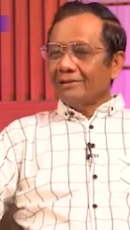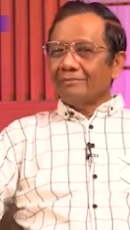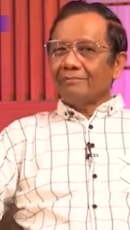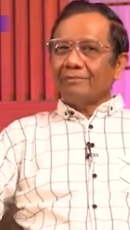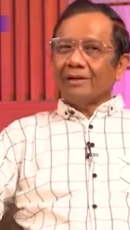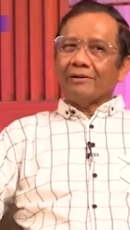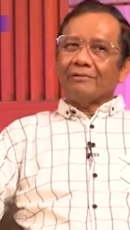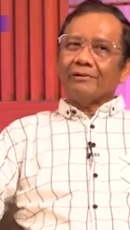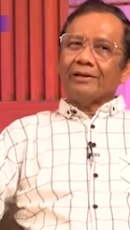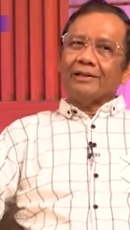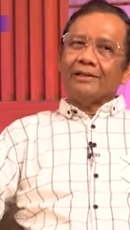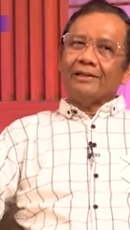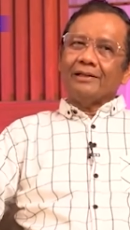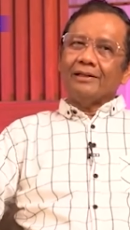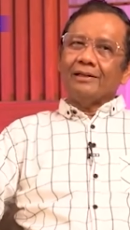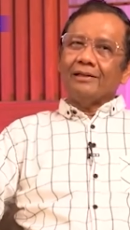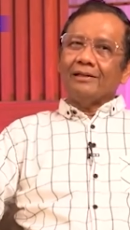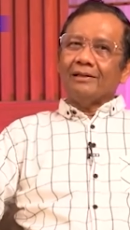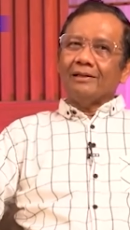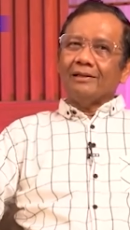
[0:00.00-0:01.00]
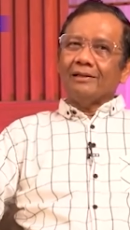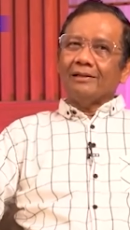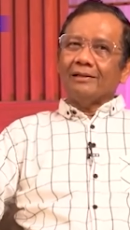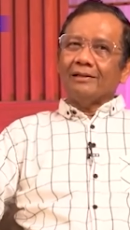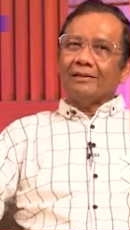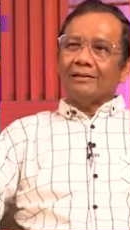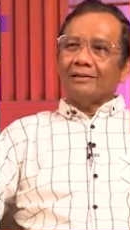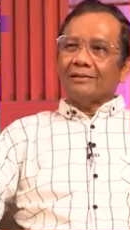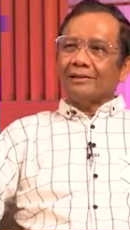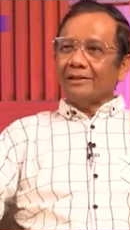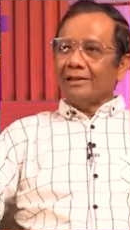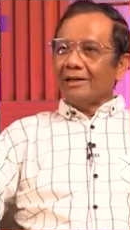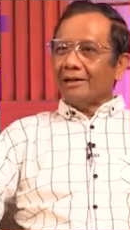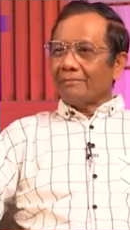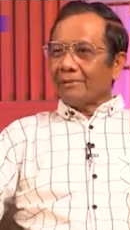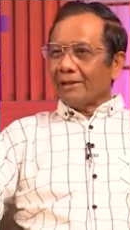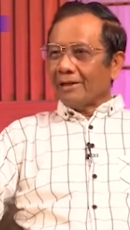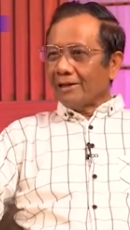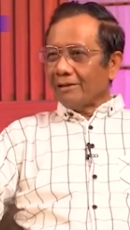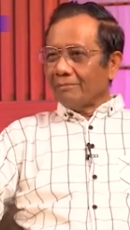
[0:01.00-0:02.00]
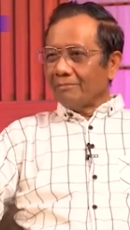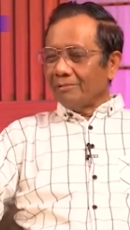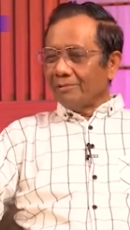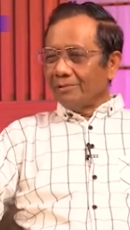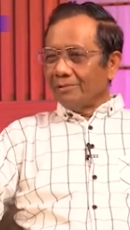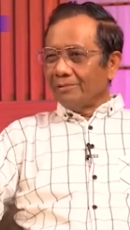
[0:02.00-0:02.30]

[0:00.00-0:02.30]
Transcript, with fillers: bahwa ini e, tidak pandang